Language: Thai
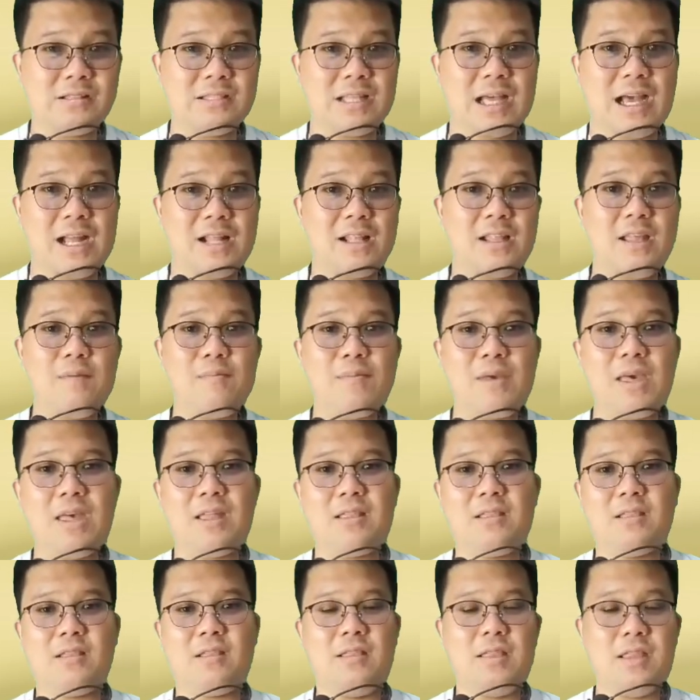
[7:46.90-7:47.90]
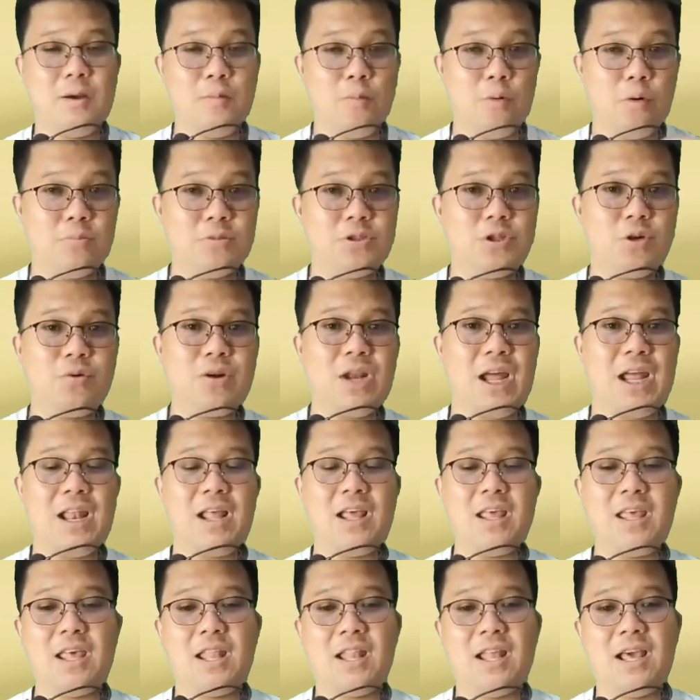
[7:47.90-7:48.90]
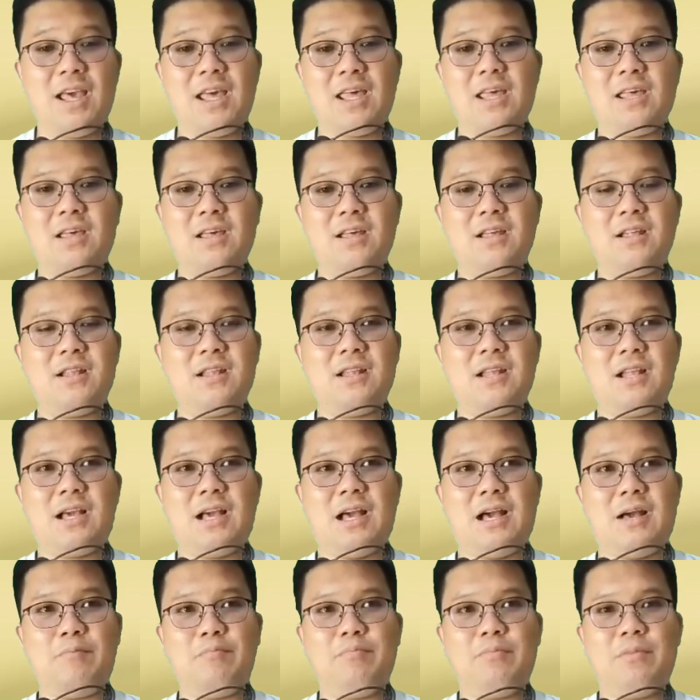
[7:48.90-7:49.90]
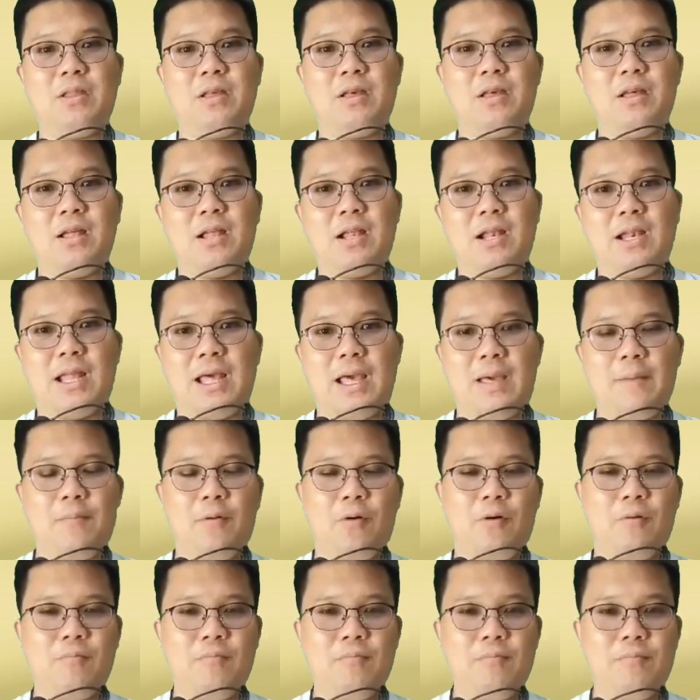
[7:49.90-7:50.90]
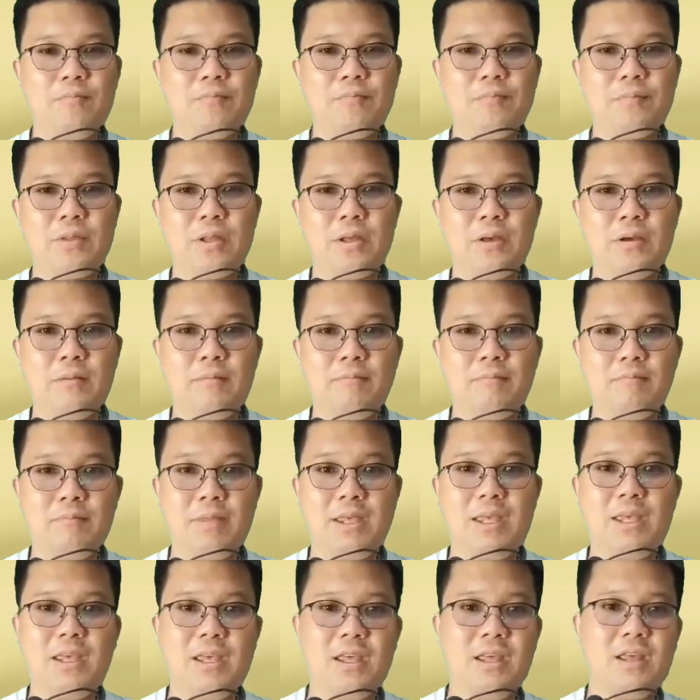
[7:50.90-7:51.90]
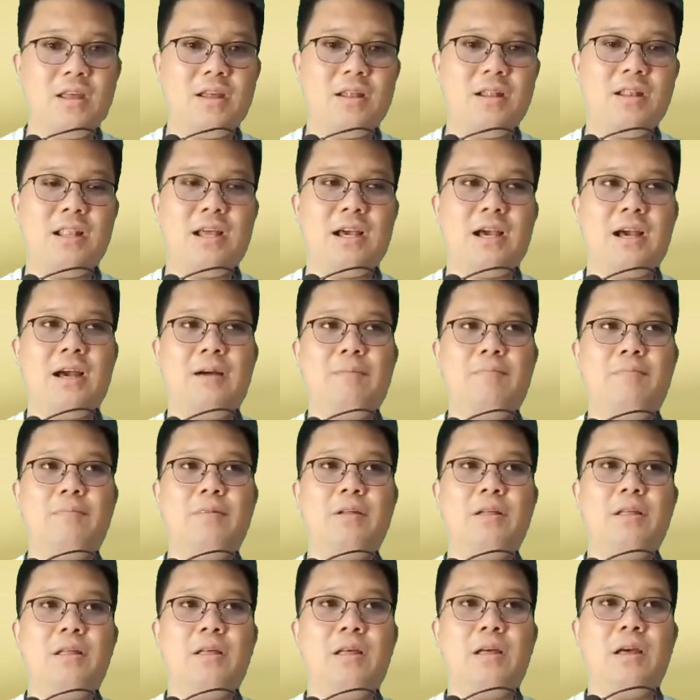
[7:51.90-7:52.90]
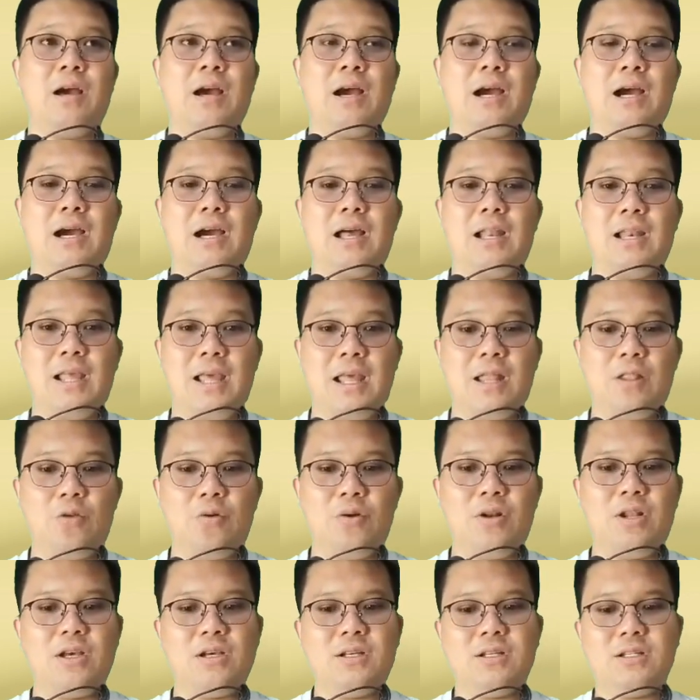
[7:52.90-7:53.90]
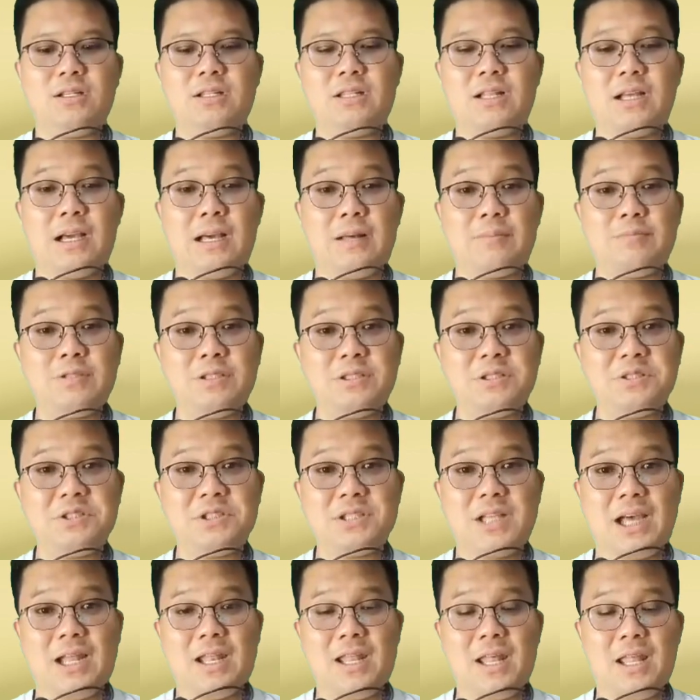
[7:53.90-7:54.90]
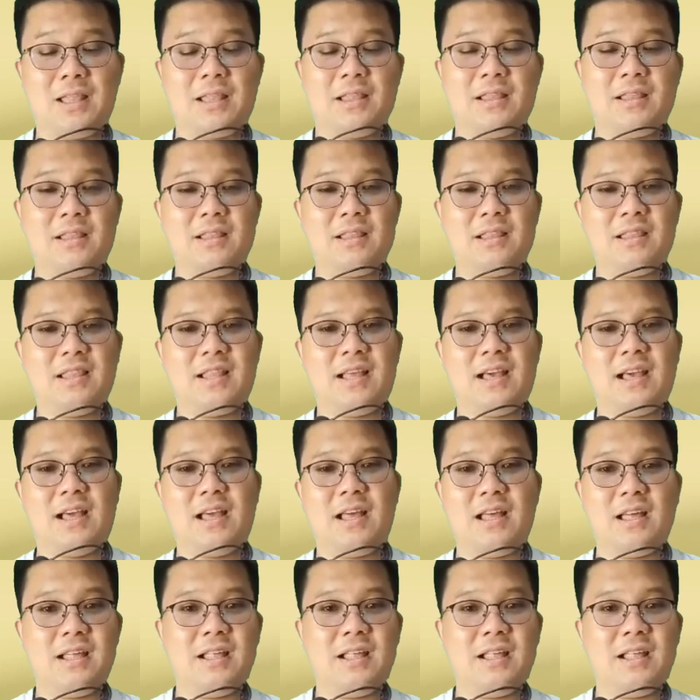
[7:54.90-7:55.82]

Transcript: ทักที่เพจเดี๋ยวผมส่งรายละเอียดให้นะครับ และผมมีนะครับอ่าเหรียญตัวหนึ่งนะครับชื่อ StarNet นะ